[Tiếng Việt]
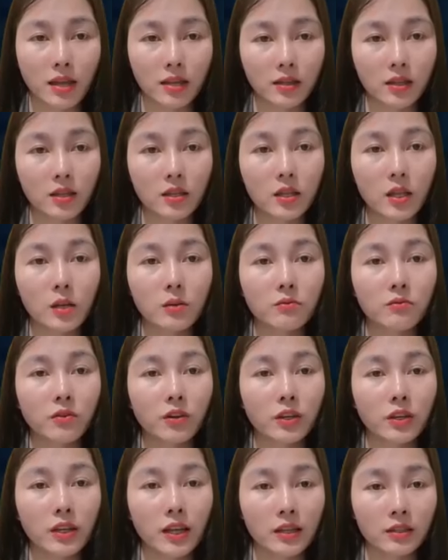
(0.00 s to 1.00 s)
Coi như tao
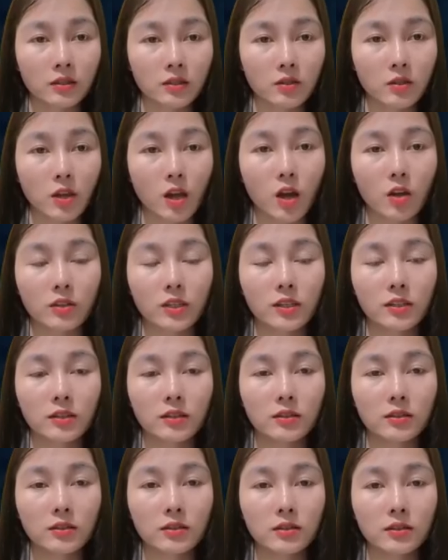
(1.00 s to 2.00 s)
không có người bạn như mày
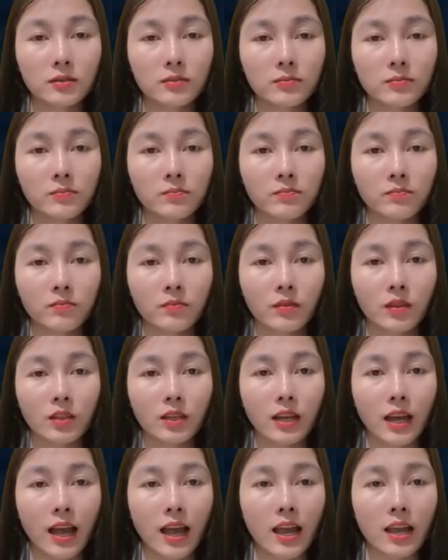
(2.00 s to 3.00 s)
đi.
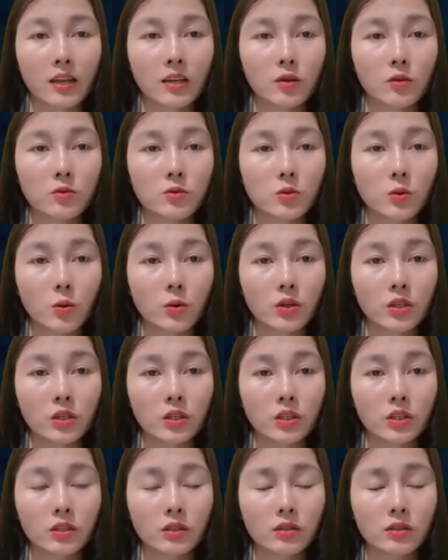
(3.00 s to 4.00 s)
Nghĩa rời đi
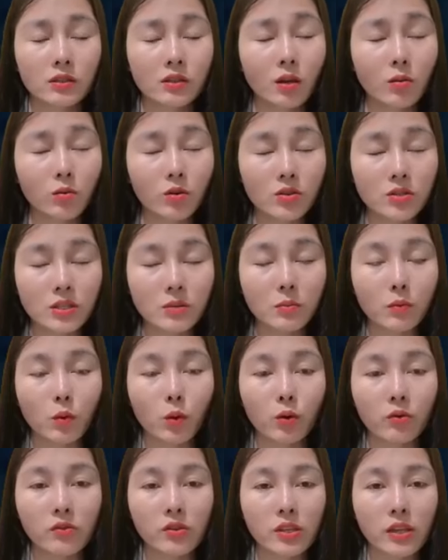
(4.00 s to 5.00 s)
trước sự ngỡ ngàng
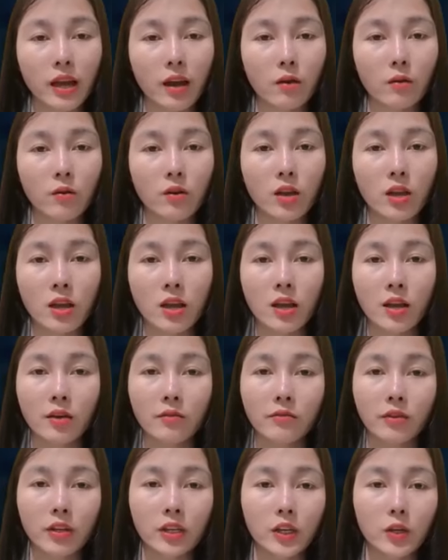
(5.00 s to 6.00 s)
của Trinh. Cô
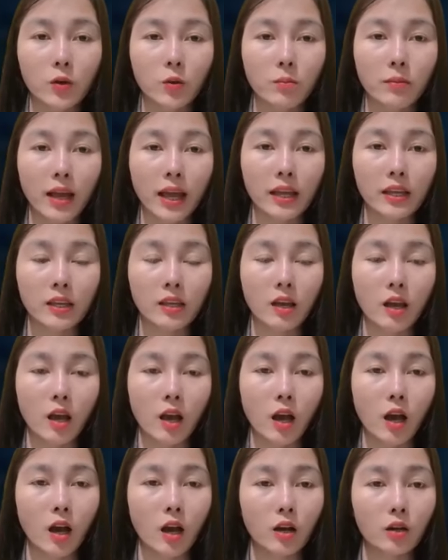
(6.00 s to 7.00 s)
gặng hỏi chồng mình
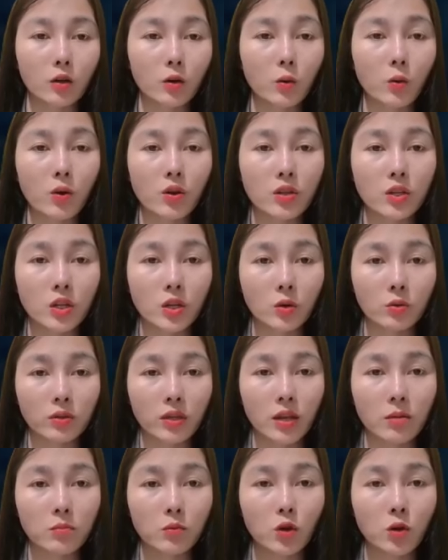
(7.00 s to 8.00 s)
nhưng anh không nói
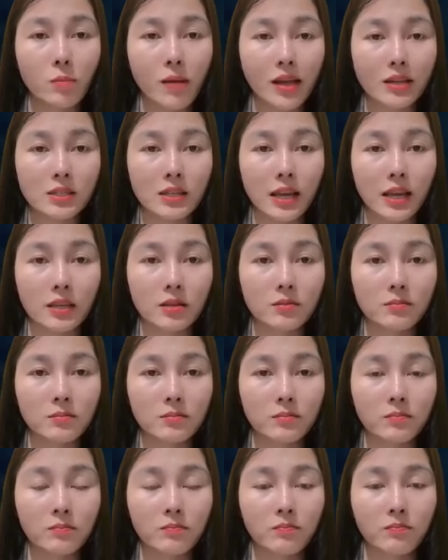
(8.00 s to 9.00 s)
gì. Lý
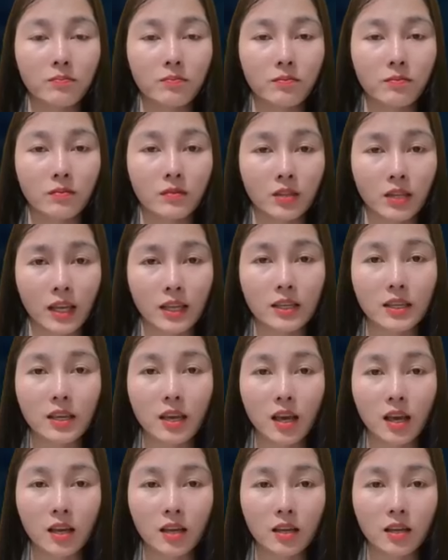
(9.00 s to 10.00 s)
do họ trở mặt với
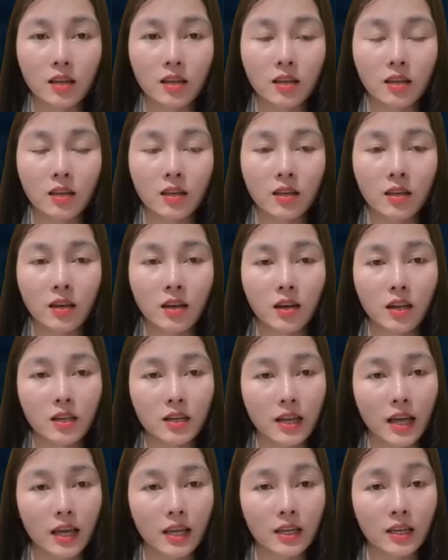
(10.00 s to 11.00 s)
nhau mãi
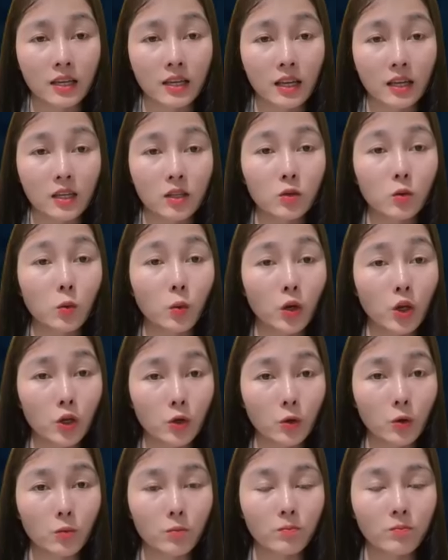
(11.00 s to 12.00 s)
cho đến sau này
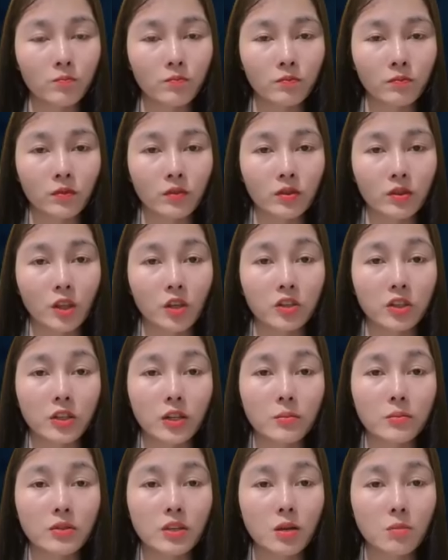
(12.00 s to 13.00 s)
Trinh cũng không hề hay
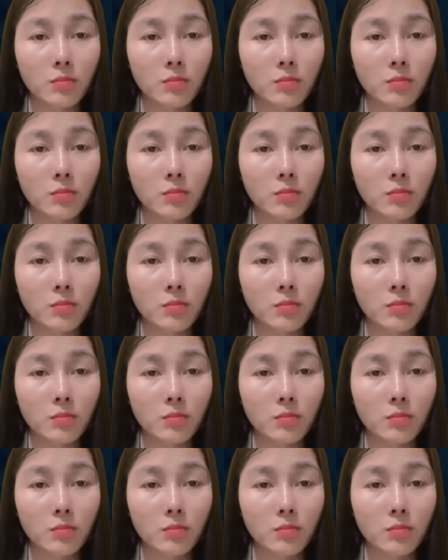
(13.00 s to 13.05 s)
biết.